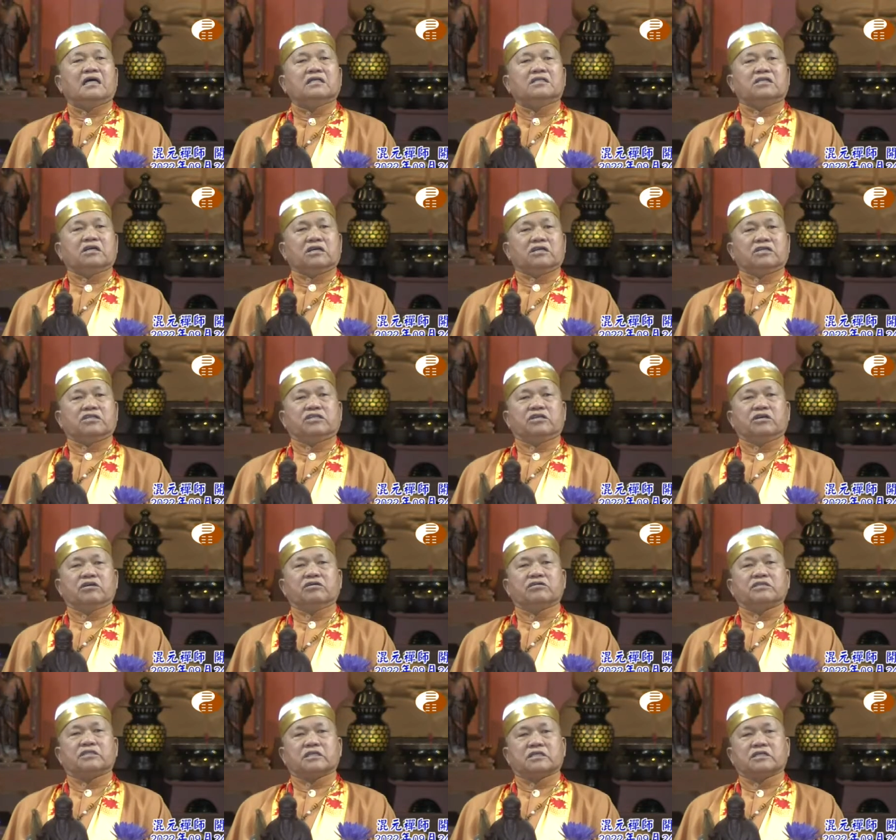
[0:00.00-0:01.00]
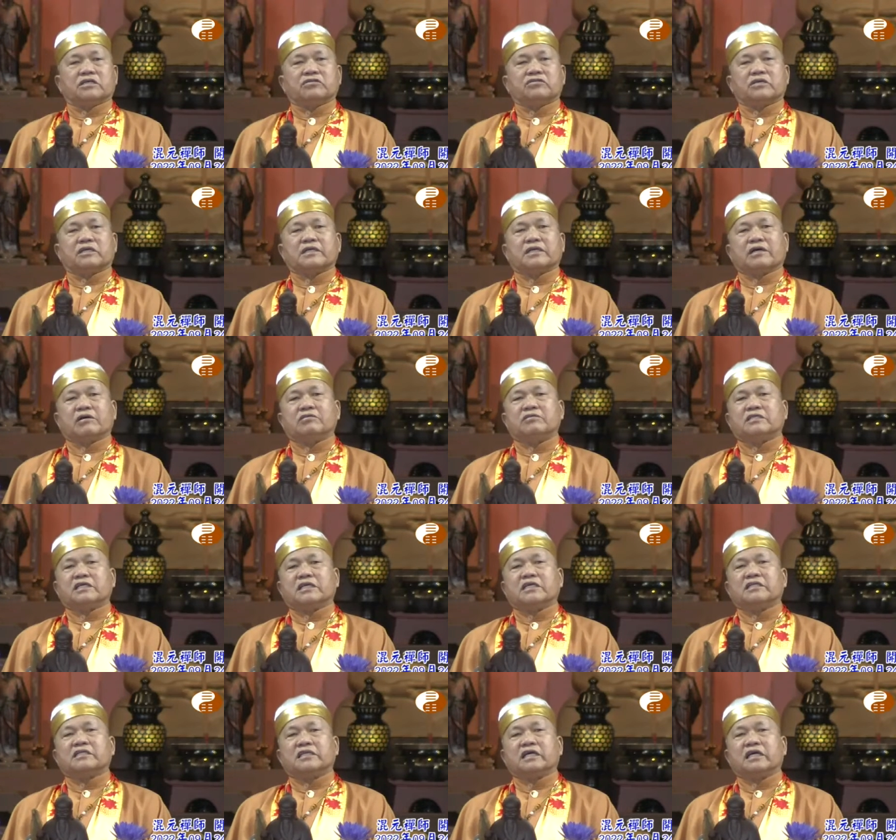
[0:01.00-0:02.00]
就修行的最高
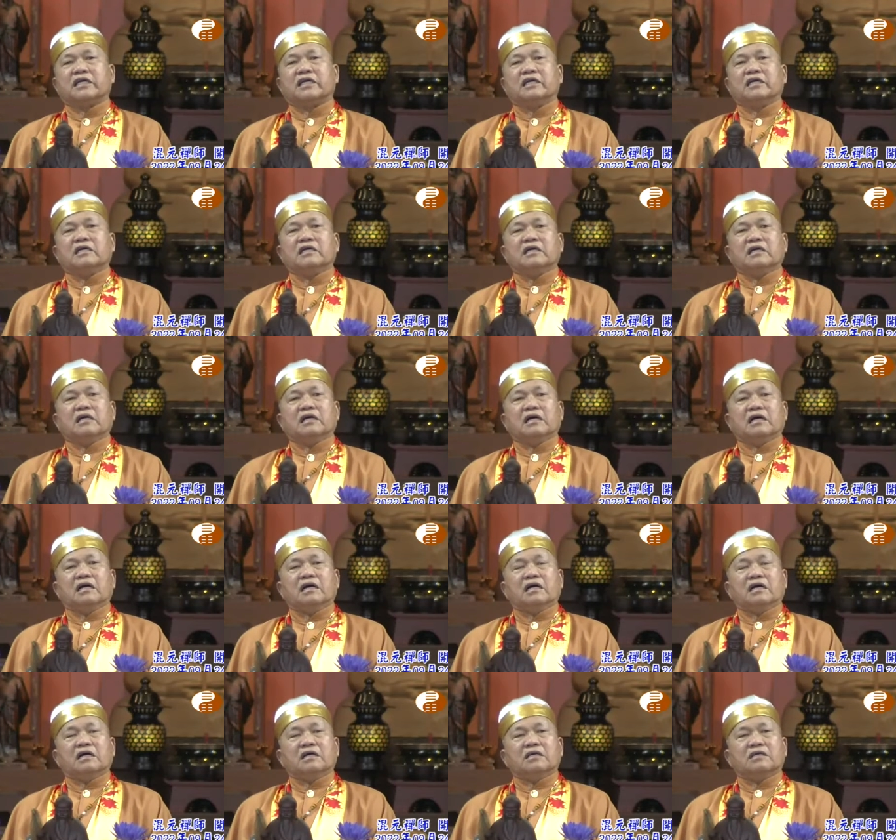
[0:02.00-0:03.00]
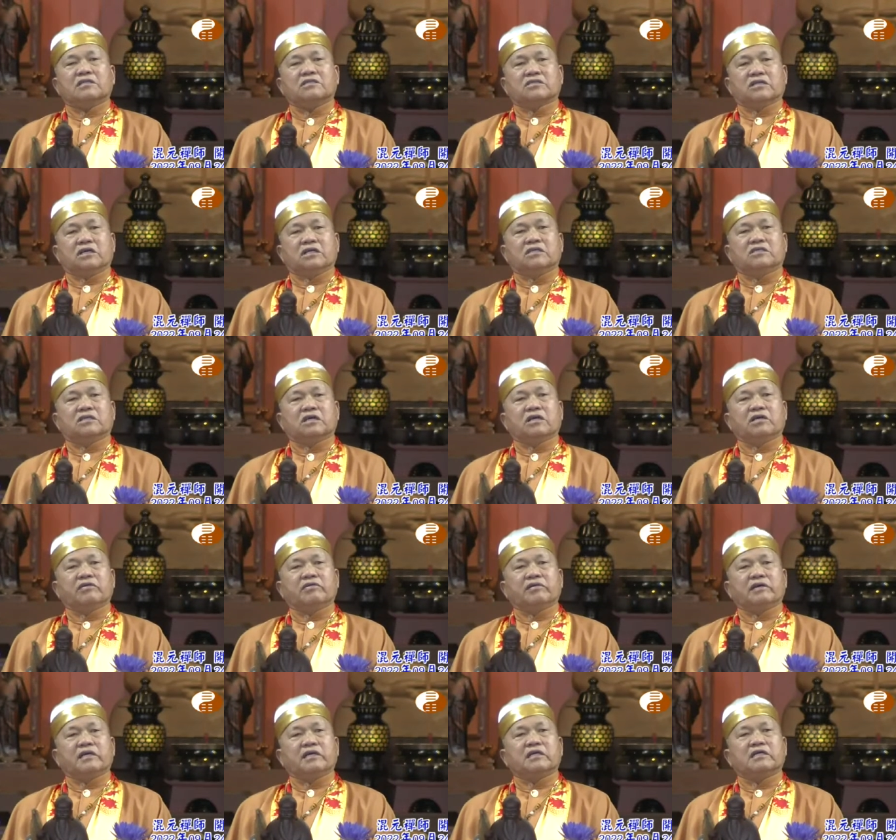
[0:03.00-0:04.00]
境界。所以这一
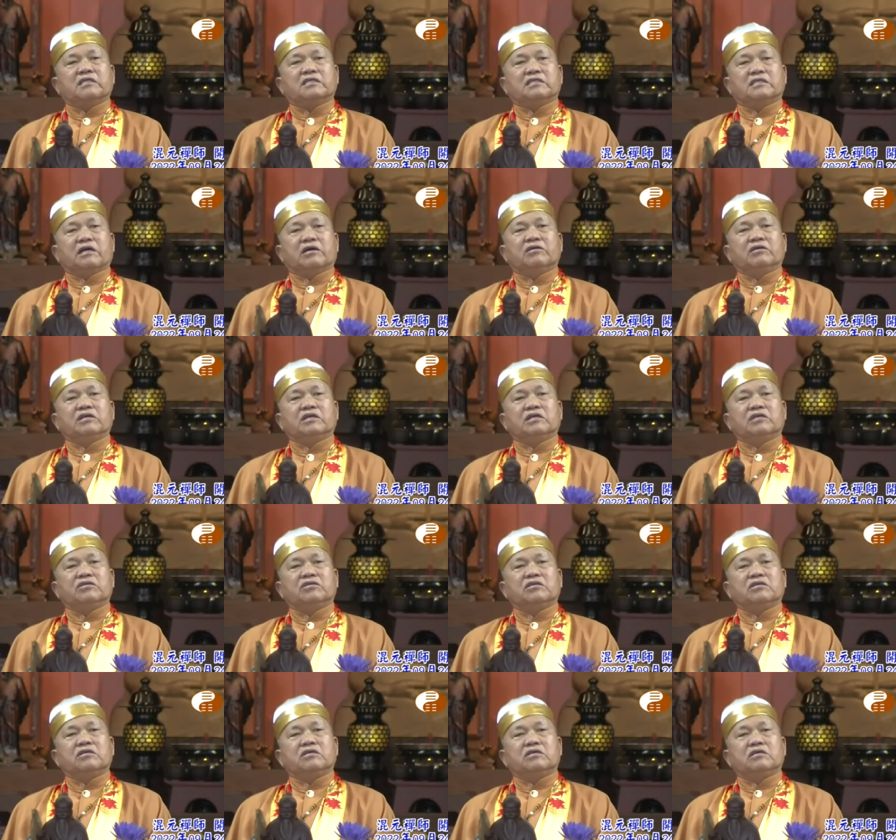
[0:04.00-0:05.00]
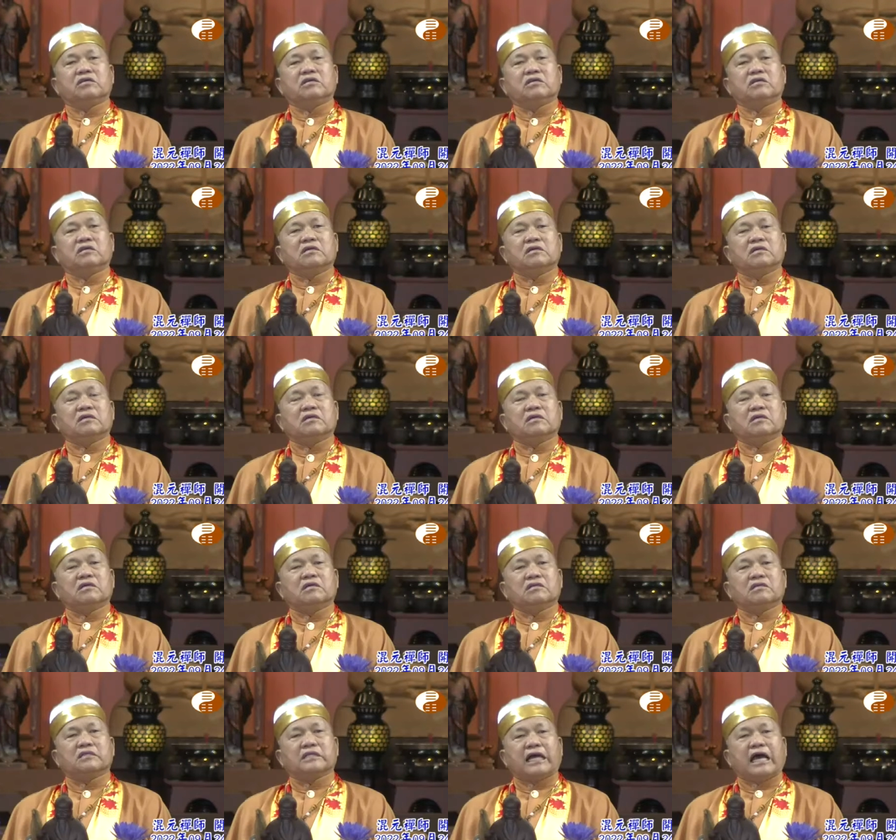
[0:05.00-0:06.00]
位教育的
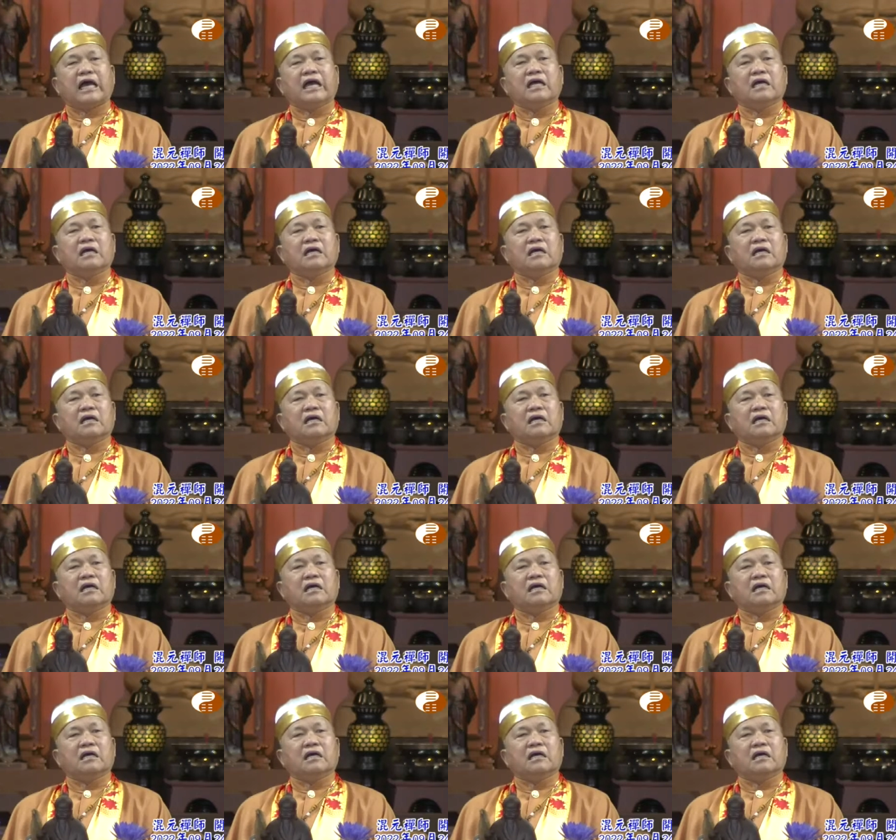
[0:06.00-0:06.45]
家